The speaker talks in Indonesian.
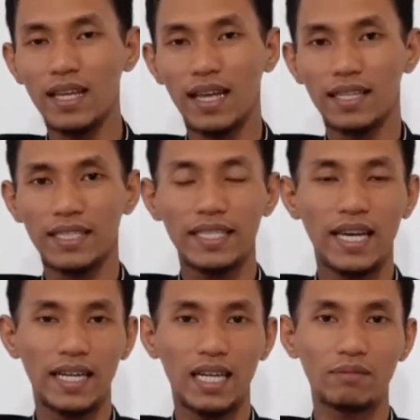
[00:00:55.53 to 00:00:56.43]
saya
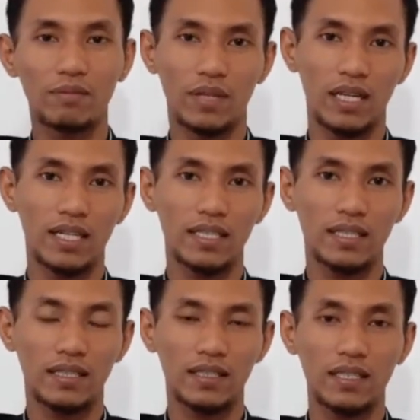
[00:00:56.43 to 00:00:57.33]
akan membahas
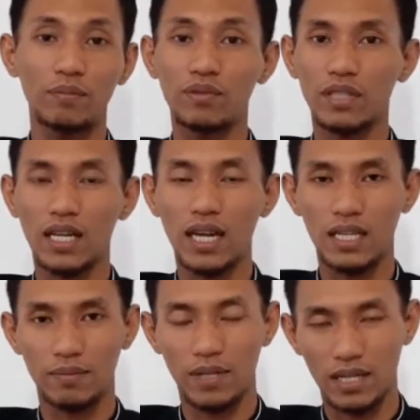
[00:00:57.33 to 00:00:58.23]
seputar
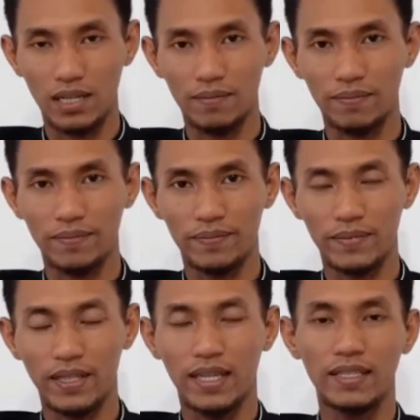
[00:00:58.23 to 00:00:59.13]
asmara
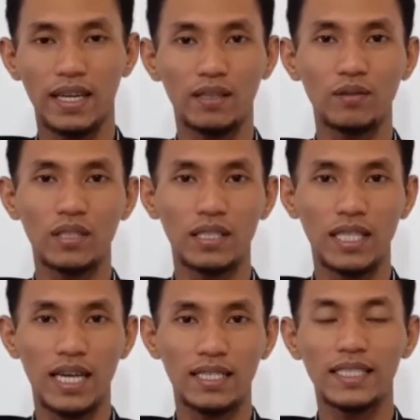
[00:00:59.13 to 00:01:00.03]
yaitu
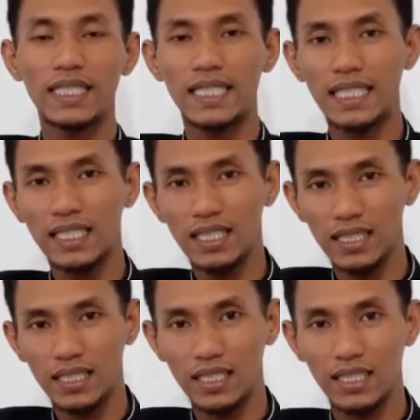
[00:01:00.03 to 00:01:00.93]
tentang
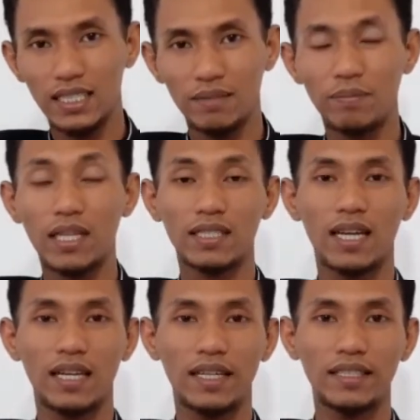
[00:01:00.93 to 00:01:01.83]
ciri-ciri
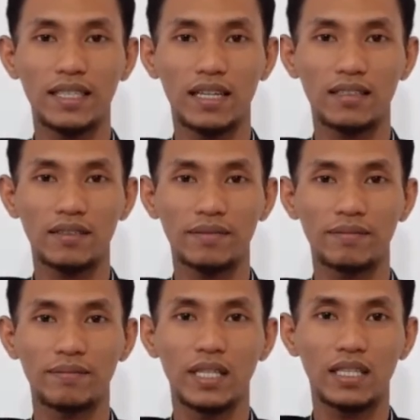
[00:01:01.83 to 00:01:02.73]
pasangan yang
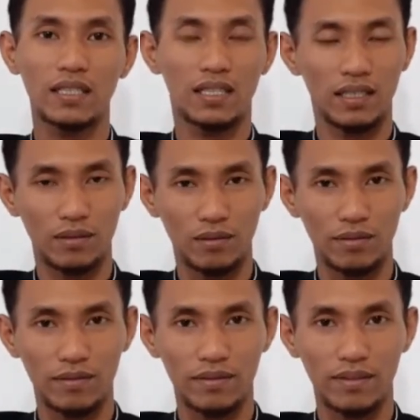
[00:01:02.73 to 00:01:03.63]
berselingkuh.
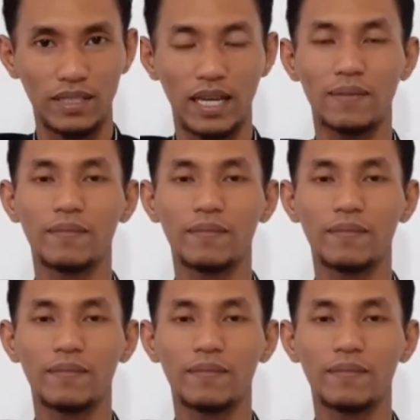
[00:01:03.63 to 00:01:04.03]
Nah,